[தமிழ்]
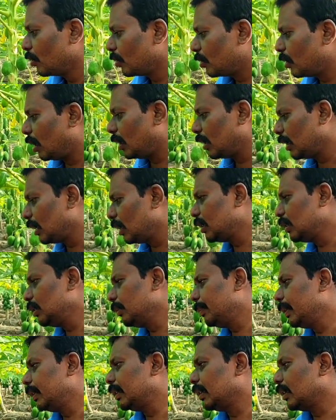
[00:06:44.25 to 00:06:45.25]
ஸோ அதுக்கடுத்து
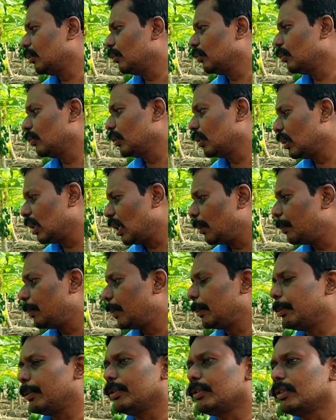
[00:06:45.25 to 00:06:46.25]
பார்த்தீங்கன்னா உங்களுக்கு
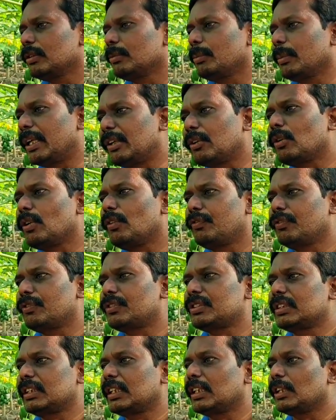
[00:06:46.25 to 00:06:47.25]
அப்பப்போ வந்து மைக்ரோ
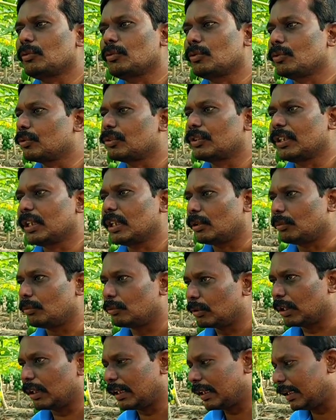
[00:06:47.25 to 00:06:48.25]
ஃபுட்ஸ் நீங்கள் கொடுத்துக்கிட்டே
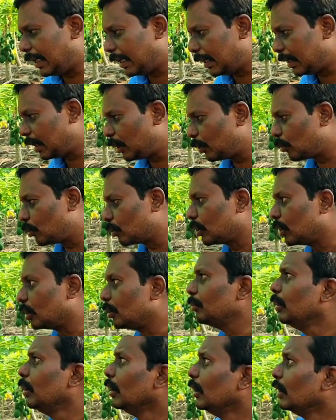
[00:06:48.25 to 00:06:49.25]
இருக்கணும் நீங்கள் லேண்டில்
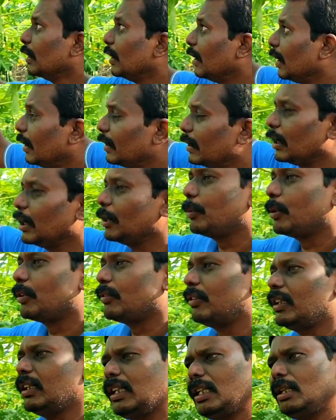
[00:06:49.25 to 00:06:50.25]
கொடுத்தாலும் இலை தெளிப்பான்
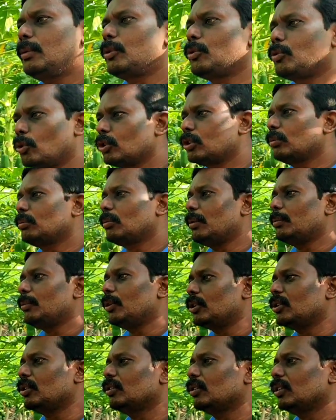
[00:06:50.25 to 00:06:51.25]
வழியை நம்ம கொடுத்தோம்னா
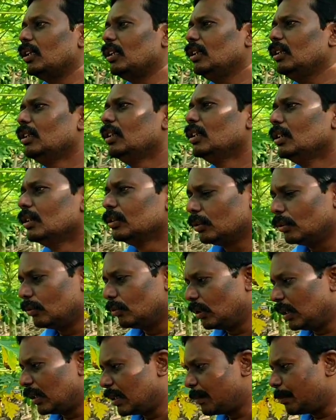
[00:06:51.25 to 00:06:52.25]
மட்டும்தான் ஸோ
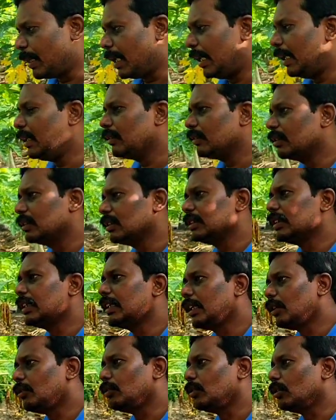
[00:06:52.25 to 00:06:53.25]
அந்த பிளான்ட் வந்து
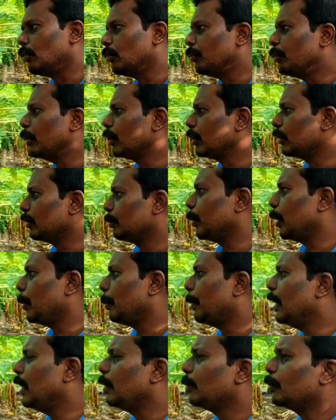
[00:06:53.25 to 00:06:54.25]
சரியாக கொண்டோம் இப்போ
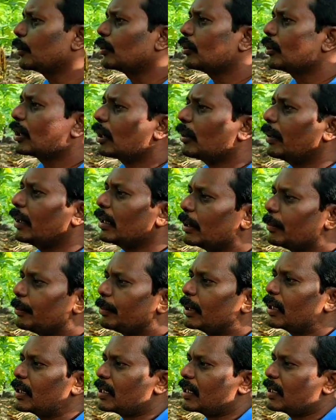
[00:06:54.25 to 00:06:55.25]
பப்பாளியை பொறுத்த வரைக்கும்
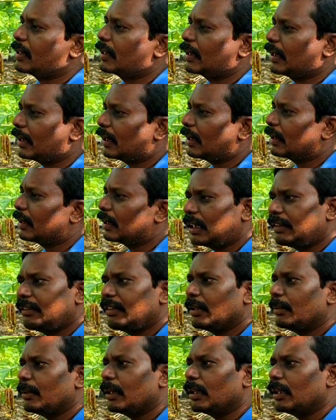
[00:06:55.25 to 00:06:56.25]
அதிகப்படியான சத்து என்ன தேவை
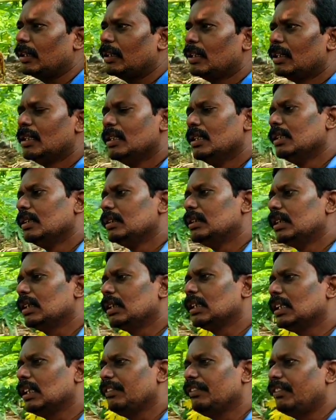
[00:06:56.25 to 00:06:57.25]
அப்படின்னா
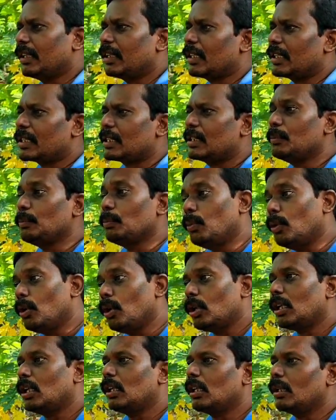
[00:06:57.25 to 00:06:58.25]
ஜிங்கு ஃபெரஸு
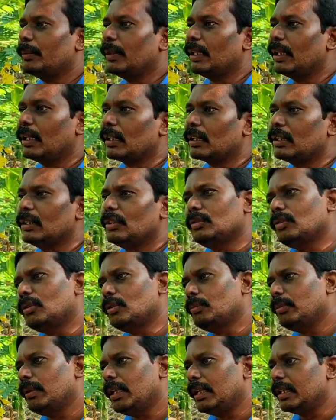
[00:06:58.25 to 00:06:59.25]
போரன் அப்படின்றது
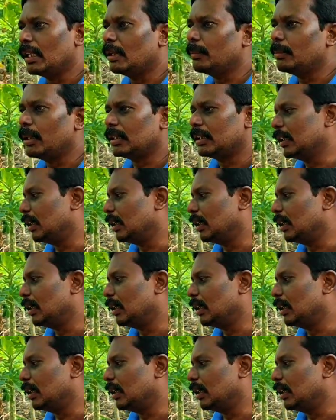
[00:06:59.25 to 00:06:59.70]
ரொம்ப அதிகமாக